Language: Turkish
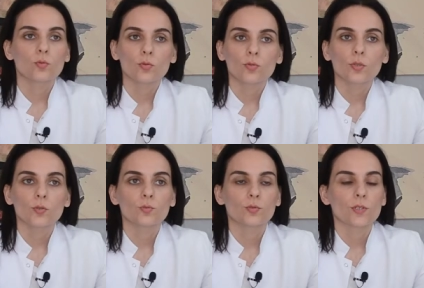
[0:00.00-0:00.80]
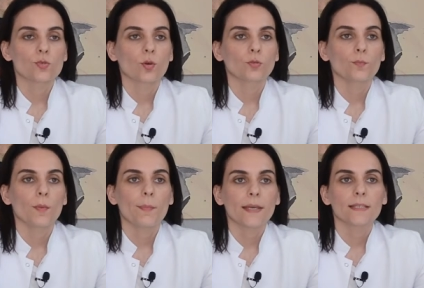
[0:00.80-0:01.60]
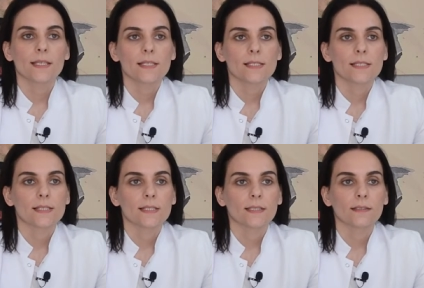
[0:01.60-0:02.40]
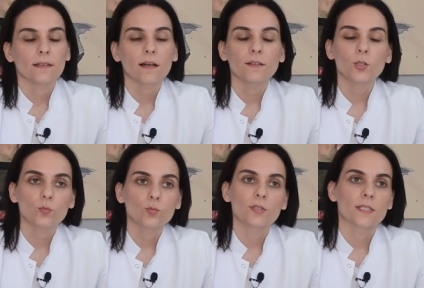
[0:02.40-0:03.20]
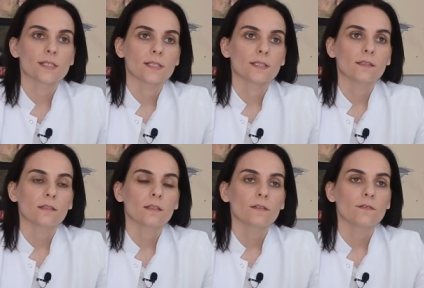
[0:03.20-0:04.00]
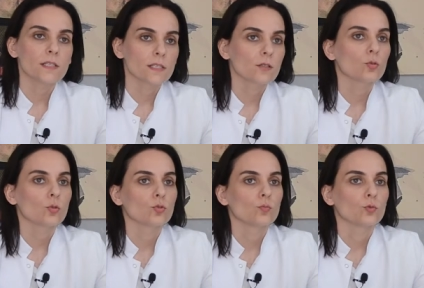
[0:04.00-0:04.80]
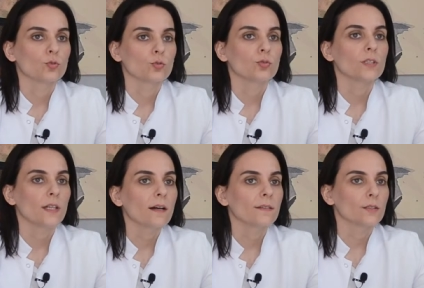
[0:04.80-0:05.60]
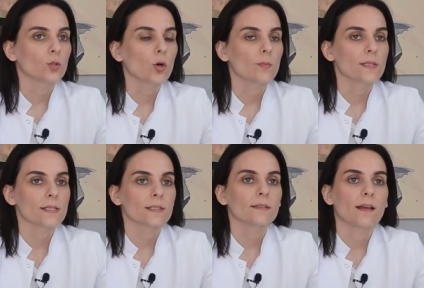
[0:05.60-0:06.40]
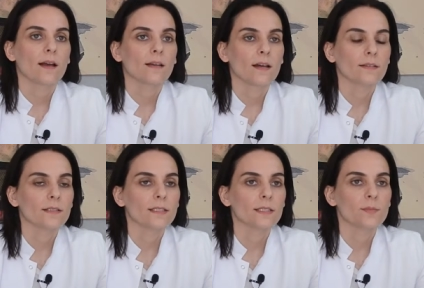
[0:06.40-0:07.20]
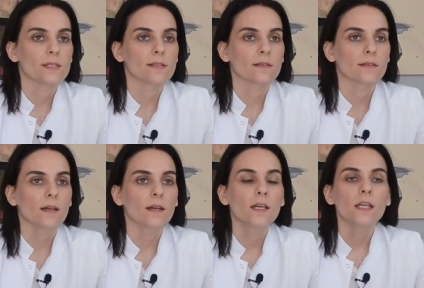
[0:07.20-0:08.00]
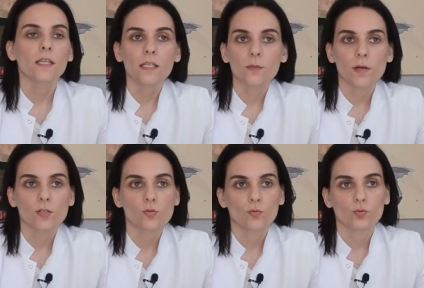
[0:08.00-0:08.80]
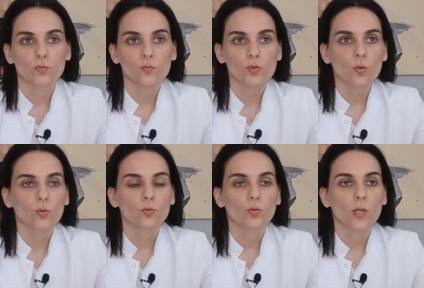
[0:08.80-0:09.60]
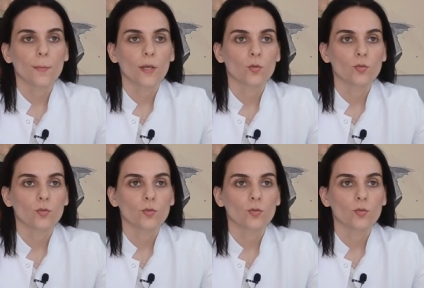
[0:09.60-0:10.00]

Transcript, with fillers: Skrotal ultrason bebek testisinin yani yumurtasının ve skrotumunun yani torbasının değerlendirilmesinde ilk başvurduğumuz görüntüleme